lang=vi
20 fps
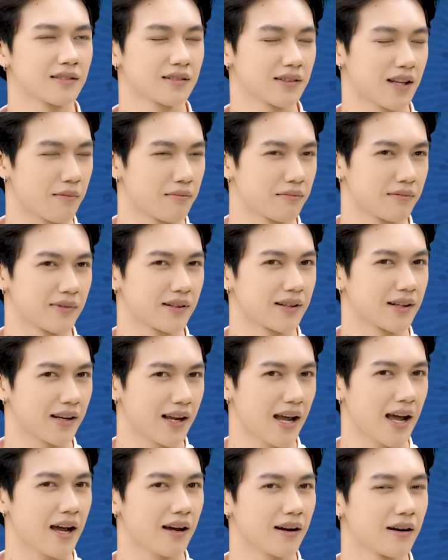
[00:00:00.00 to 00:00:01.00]
tầm
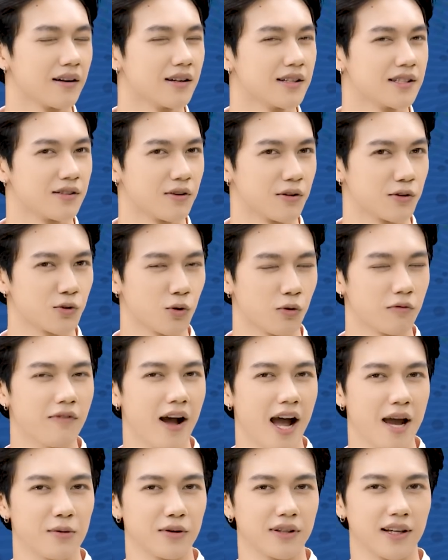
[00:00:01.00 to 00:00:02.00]
ngang hơn xuống xuống
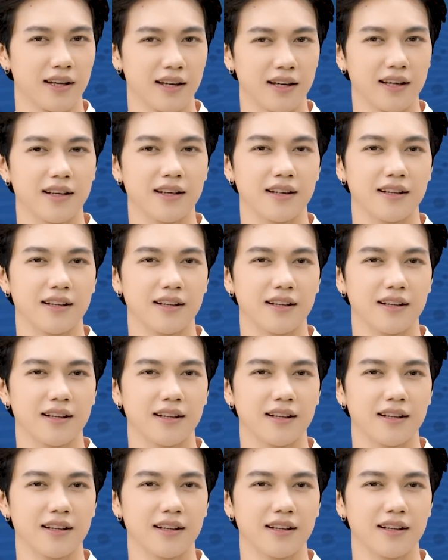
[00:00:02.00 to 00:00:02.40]
vai một tí.